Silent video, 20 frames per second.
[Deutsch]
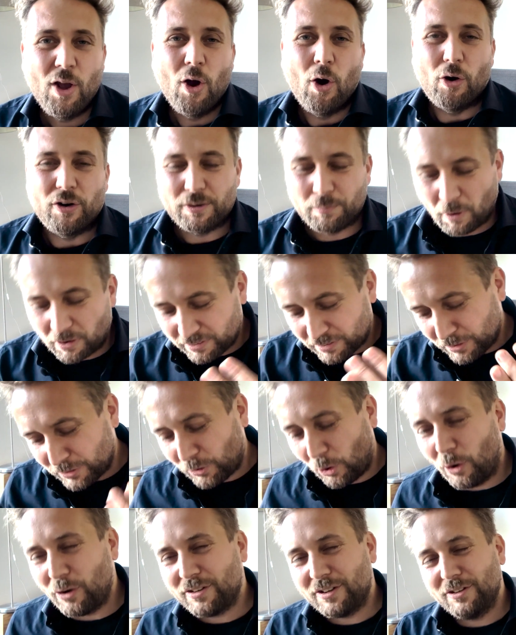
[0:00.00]
Und ich möchte dich
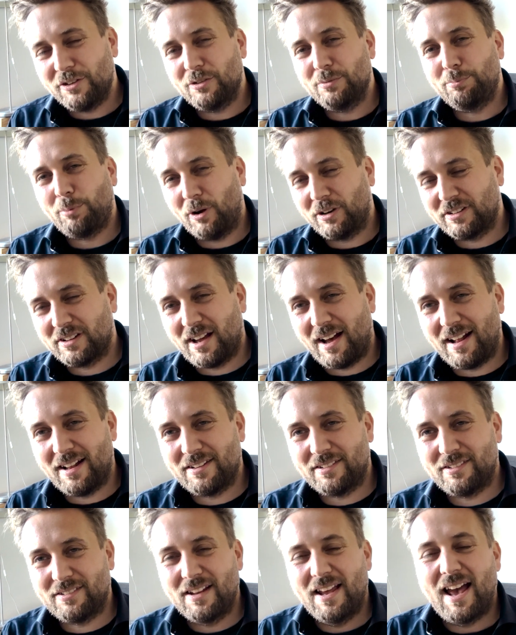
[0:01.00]
heute in diesem
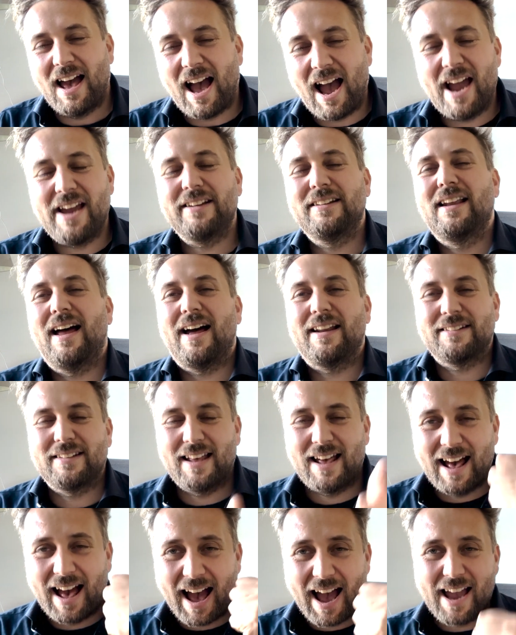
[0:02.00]
Podcast einladen,
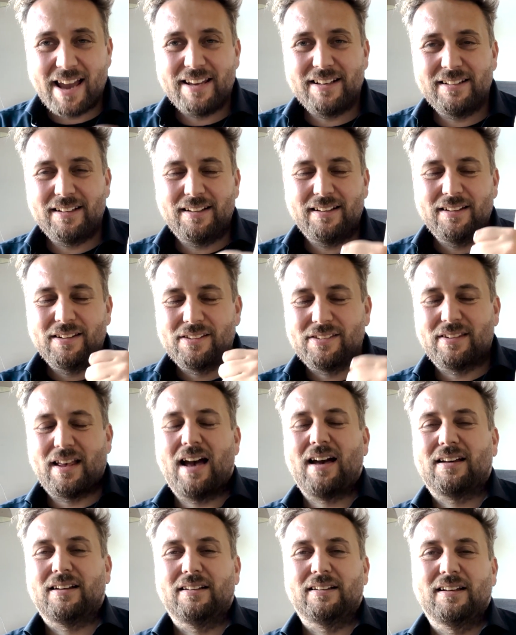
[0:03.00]
eine
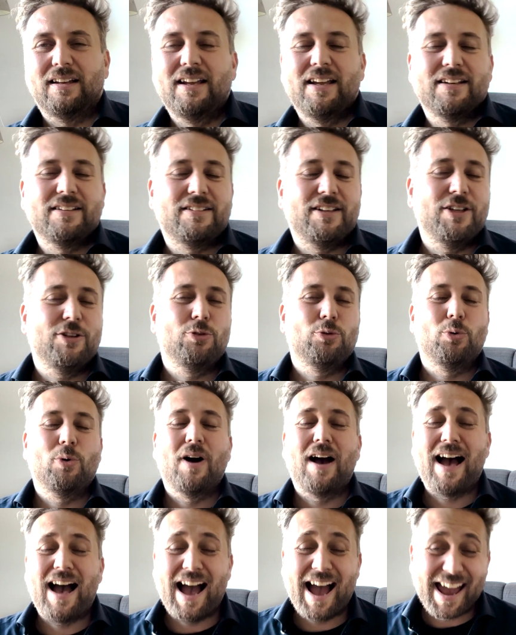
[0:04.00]
Sache, die du
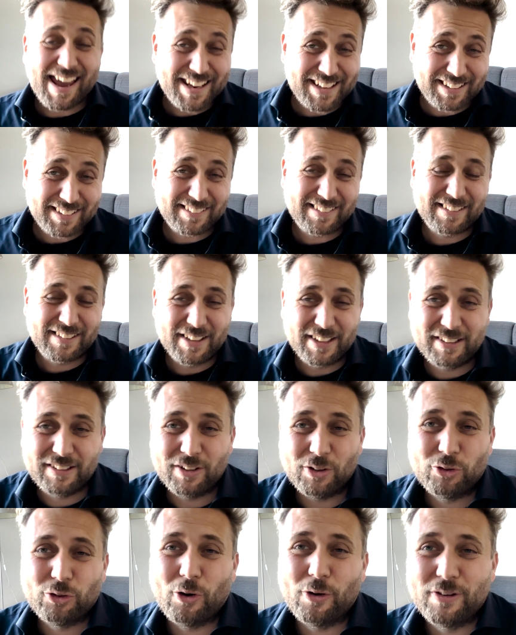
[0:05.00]
eigentlich
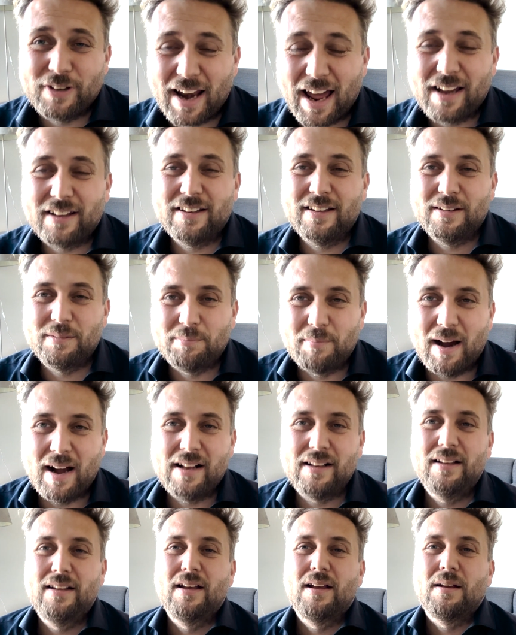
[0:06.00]
schon lange
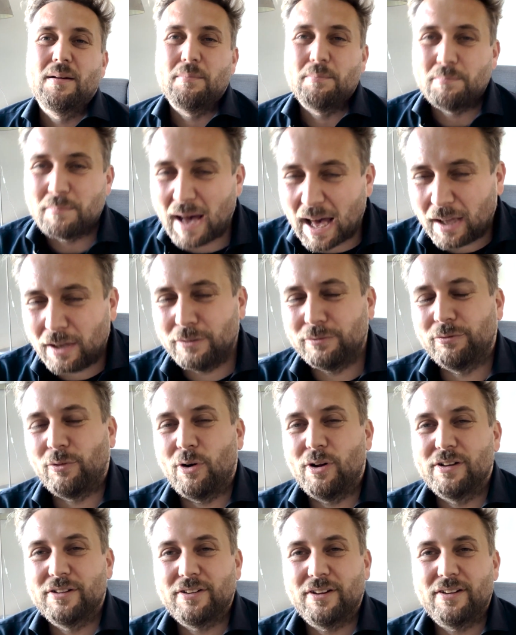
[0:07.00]
mal machen
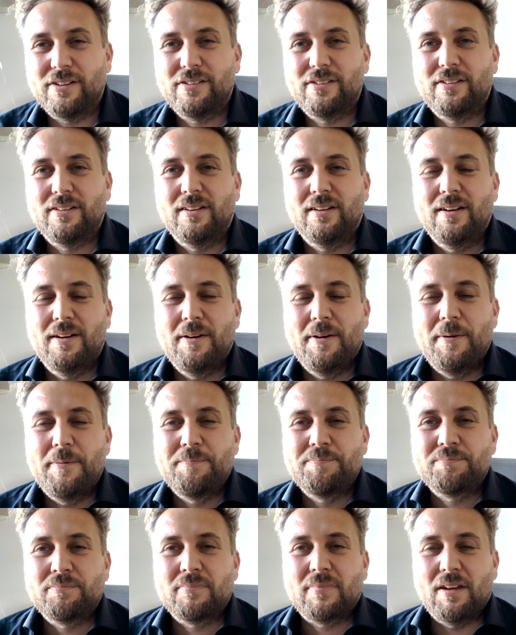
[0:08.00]
wolltest,
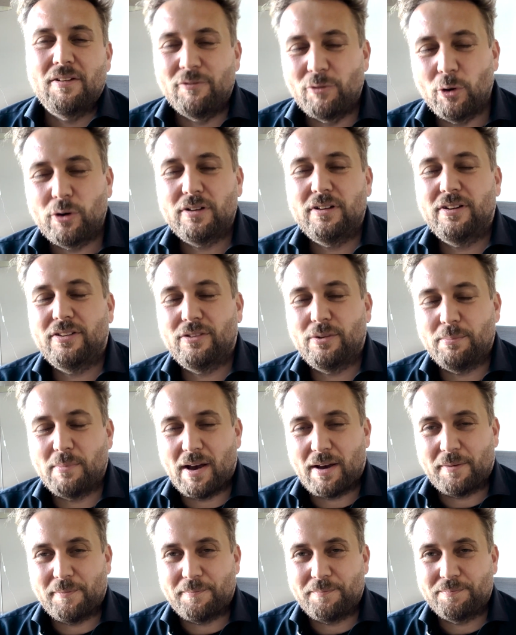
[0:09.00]
wirklich zu
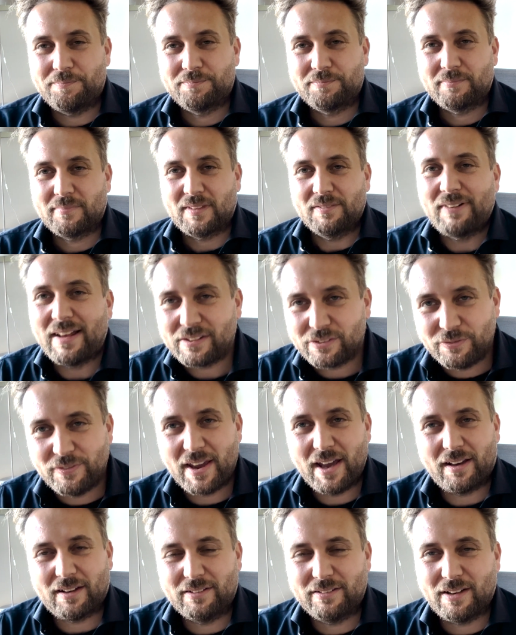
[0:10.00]
machen. Was
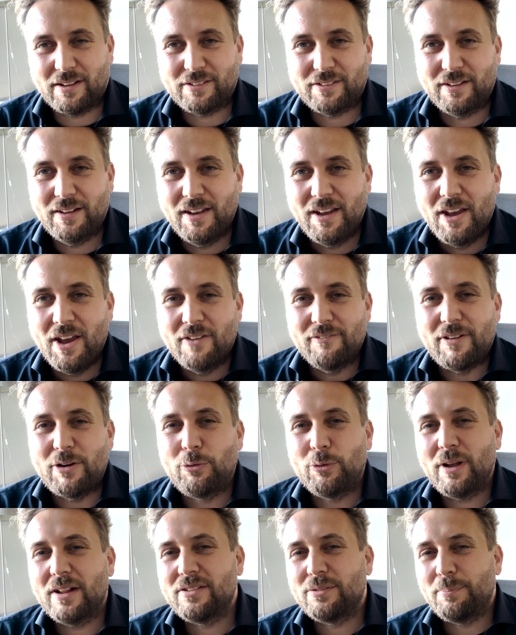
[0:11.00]
wäre das? Wenn du
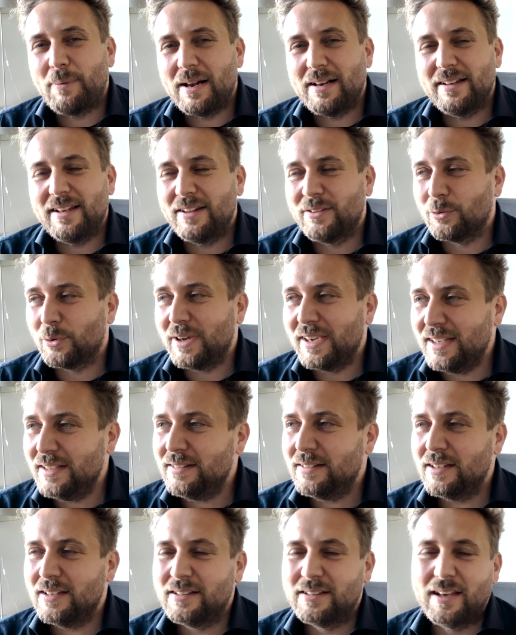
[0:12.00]
jetzt mal so in
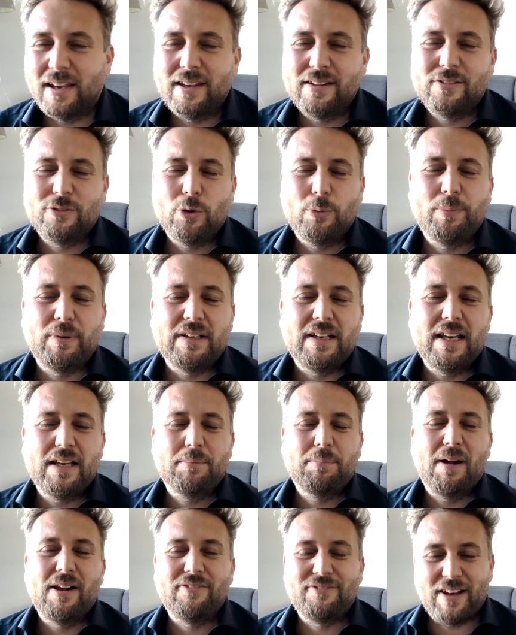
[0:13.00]
dich gehst, überleg
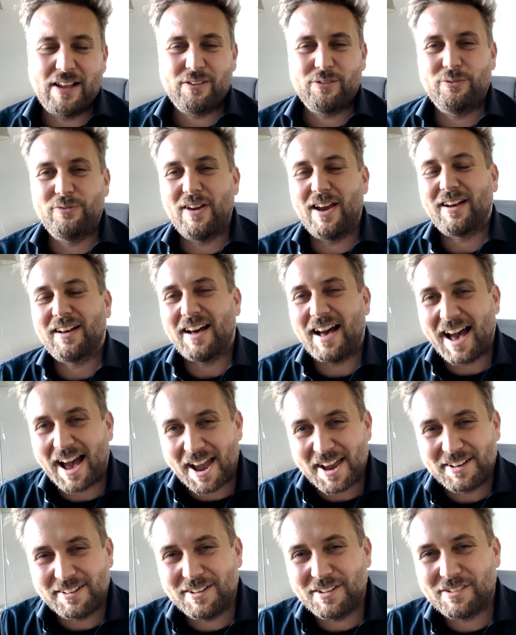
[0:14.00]
mal, was wäre
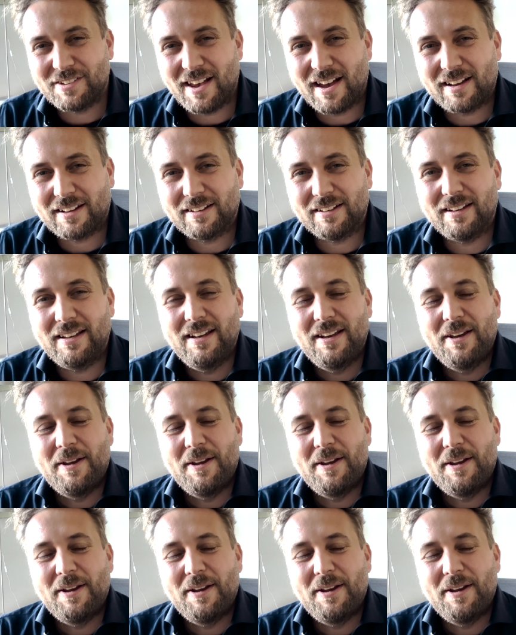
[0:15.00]
eine Sache,